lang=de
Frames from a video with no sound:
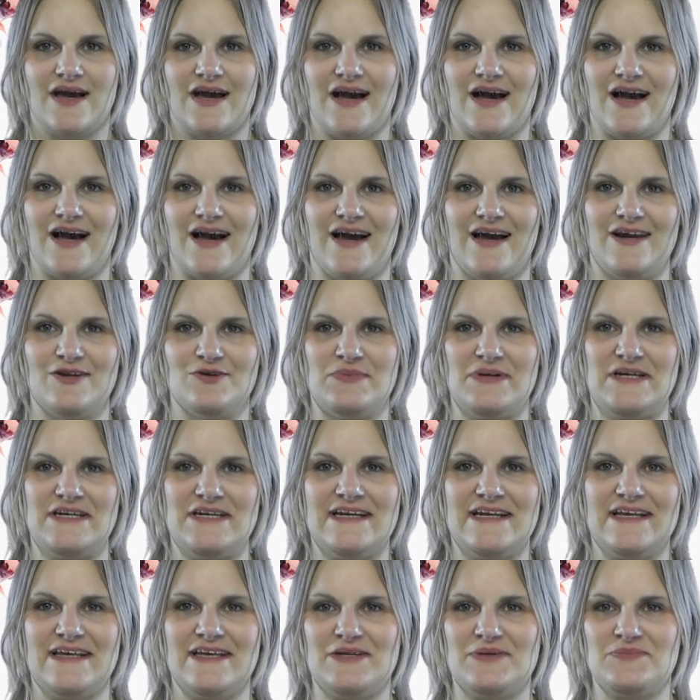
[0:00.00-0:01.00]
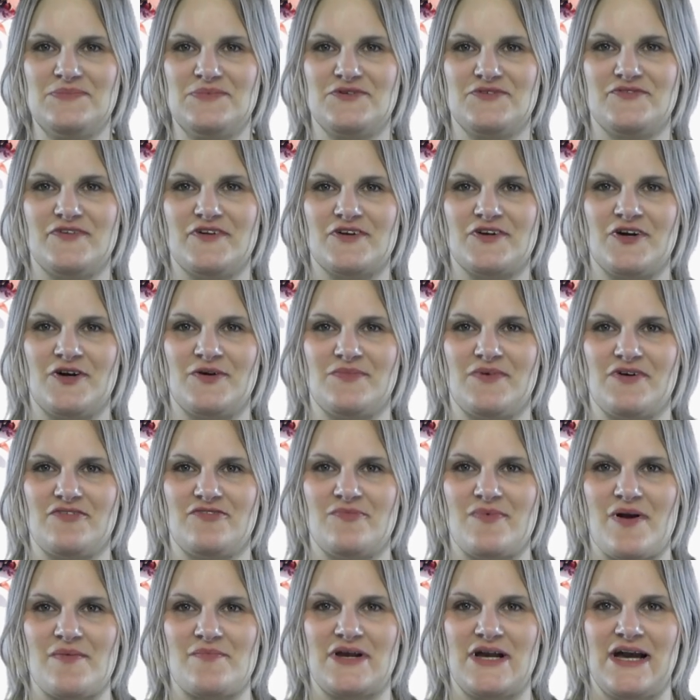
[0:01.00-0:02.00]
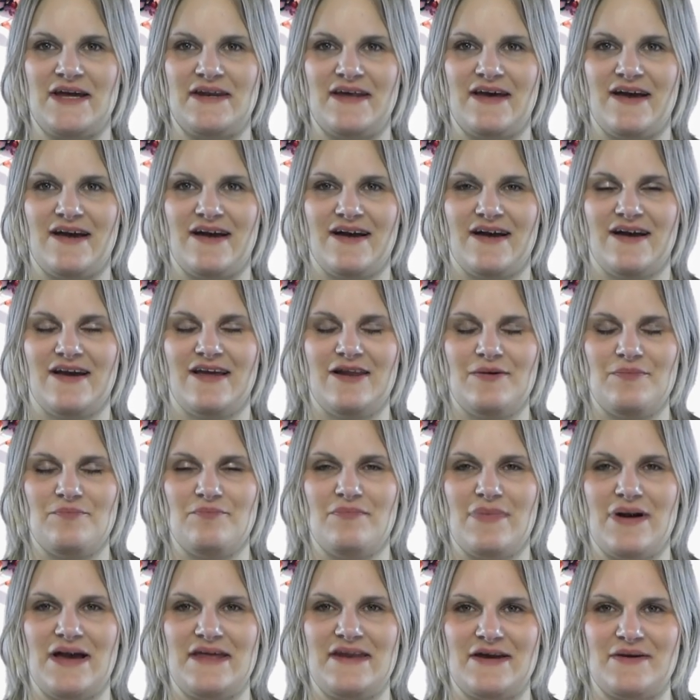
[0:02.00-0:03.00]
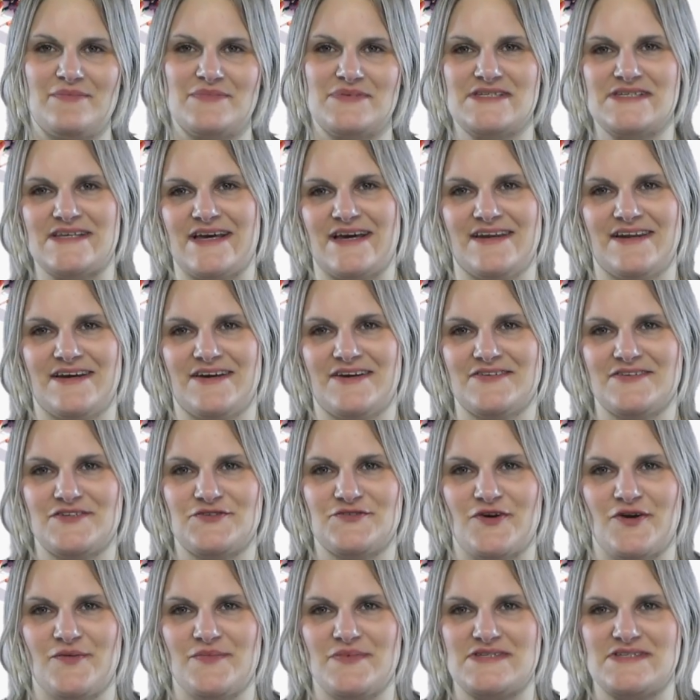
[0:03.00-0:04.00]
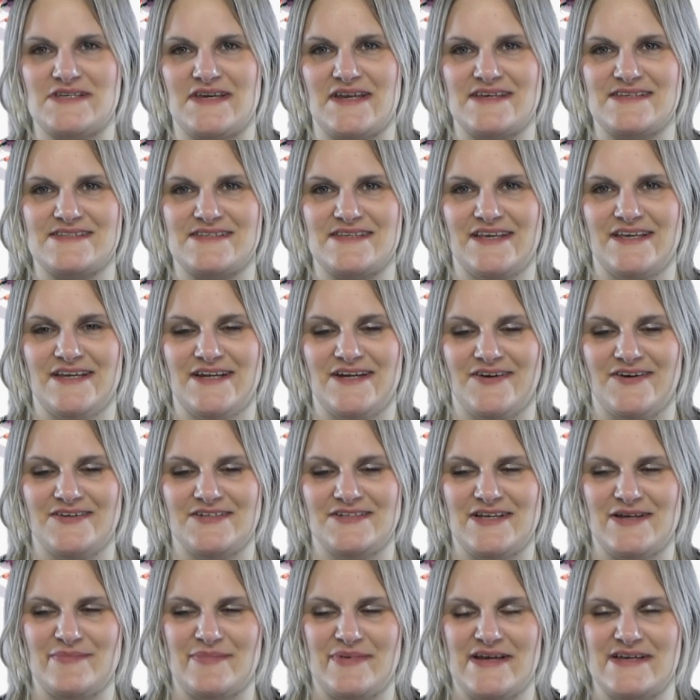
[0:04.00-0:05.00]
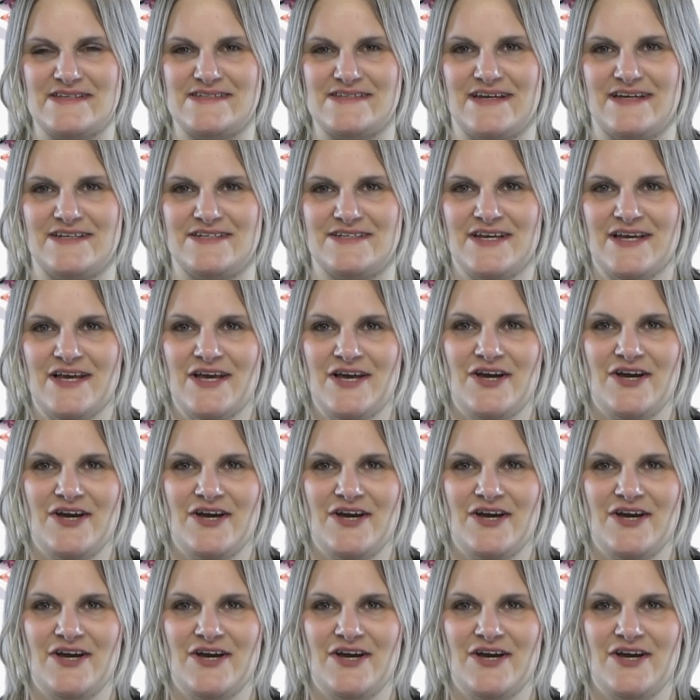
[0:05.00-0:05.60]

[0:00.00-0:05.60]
Hallo meine Lieben und willkommen auf meinem Kanal. Mein Name ist Anna und ich freue mich sehr, dass ihr heute dabei seid.